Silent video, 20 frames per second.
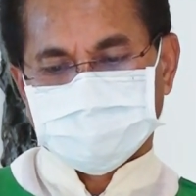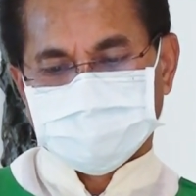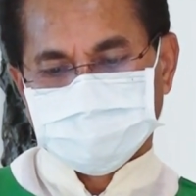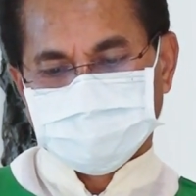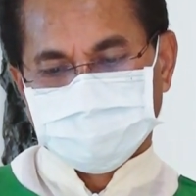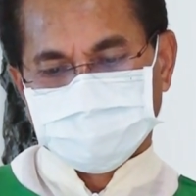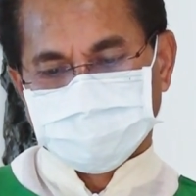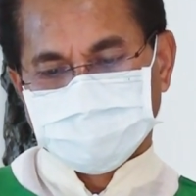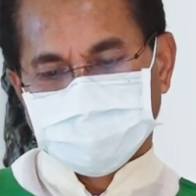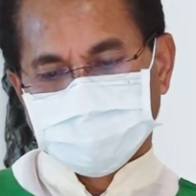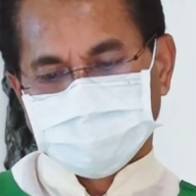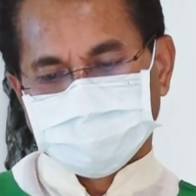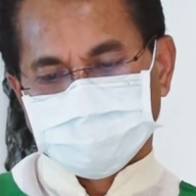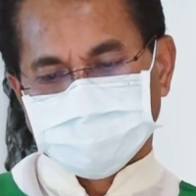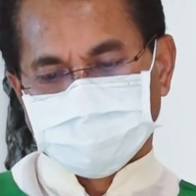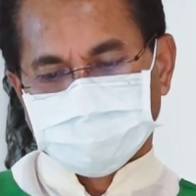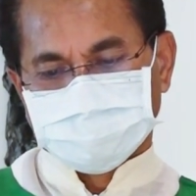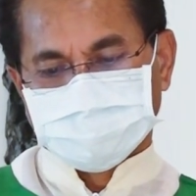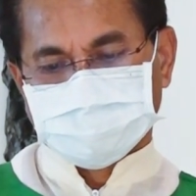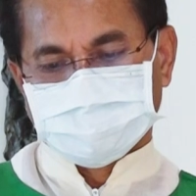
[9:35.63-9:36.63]
因为
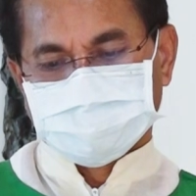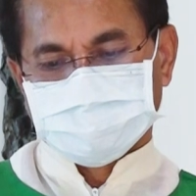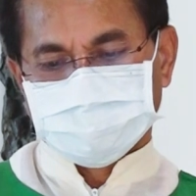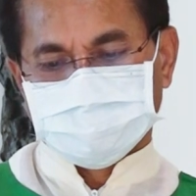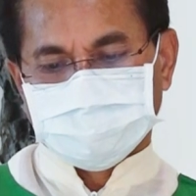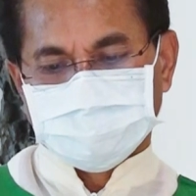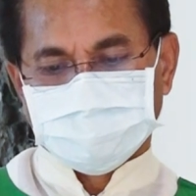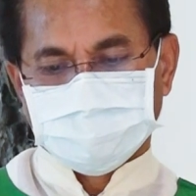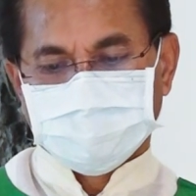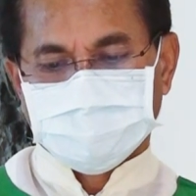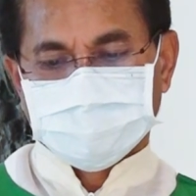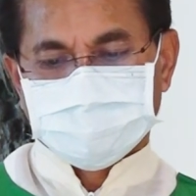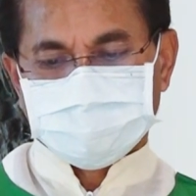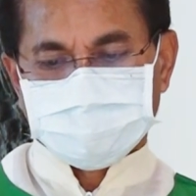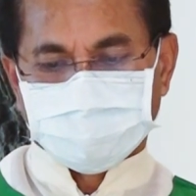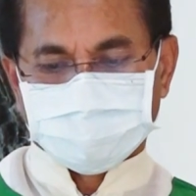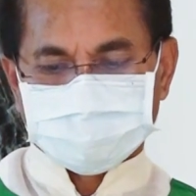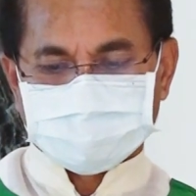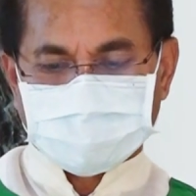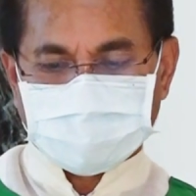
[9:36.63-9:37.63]
有能力
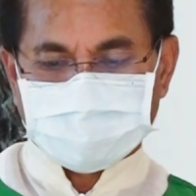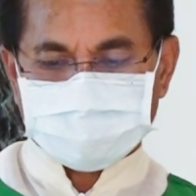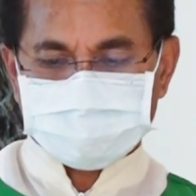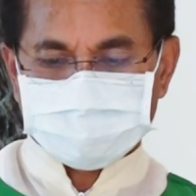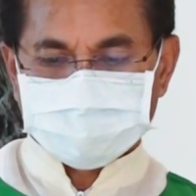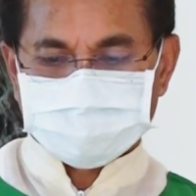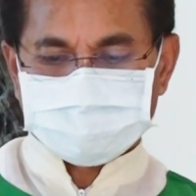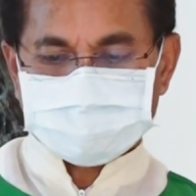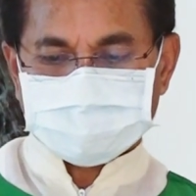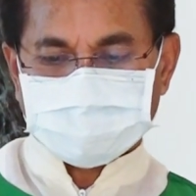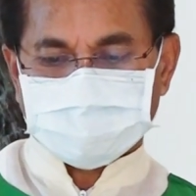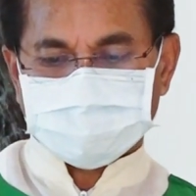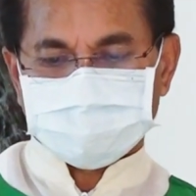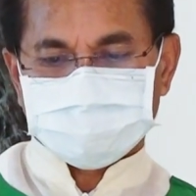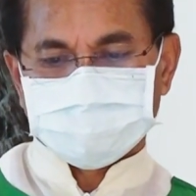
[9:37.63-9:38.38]
从他身上